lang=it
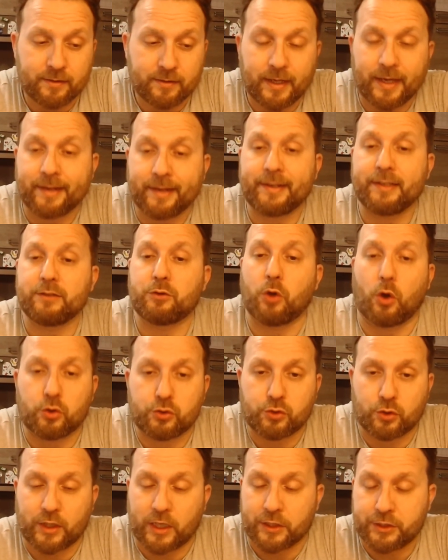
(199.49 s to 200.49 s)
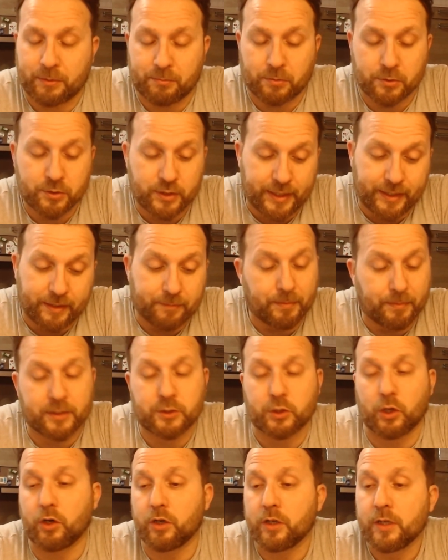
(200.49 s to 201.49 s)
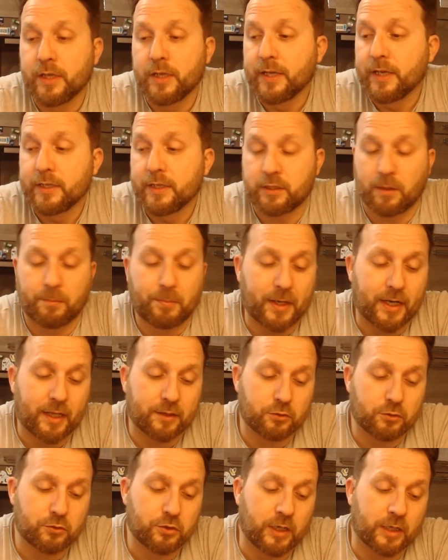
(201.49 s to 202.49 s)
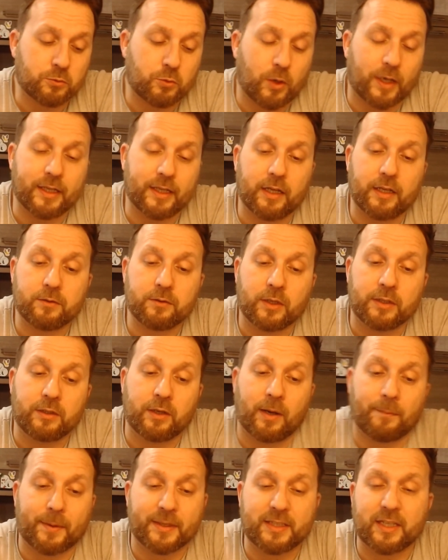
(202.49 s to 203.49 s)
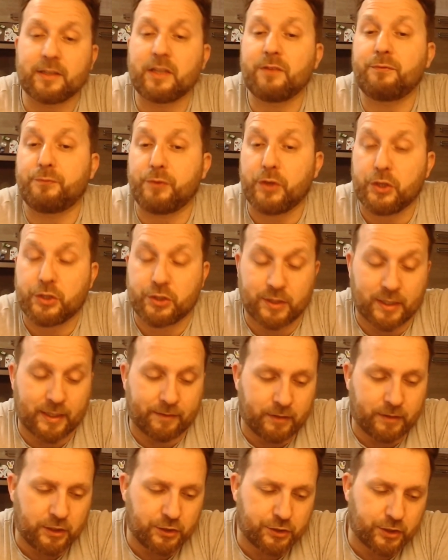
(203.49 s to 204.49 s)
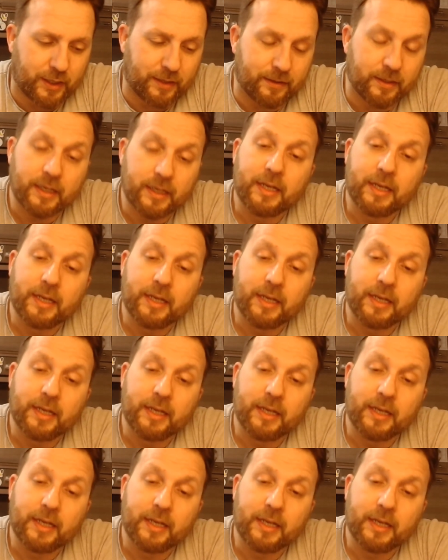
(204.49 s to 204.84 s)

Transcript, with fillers: al ridosso della Champions League, perciò Stiamo parlando di una squadra, di una partita difficile da vincere,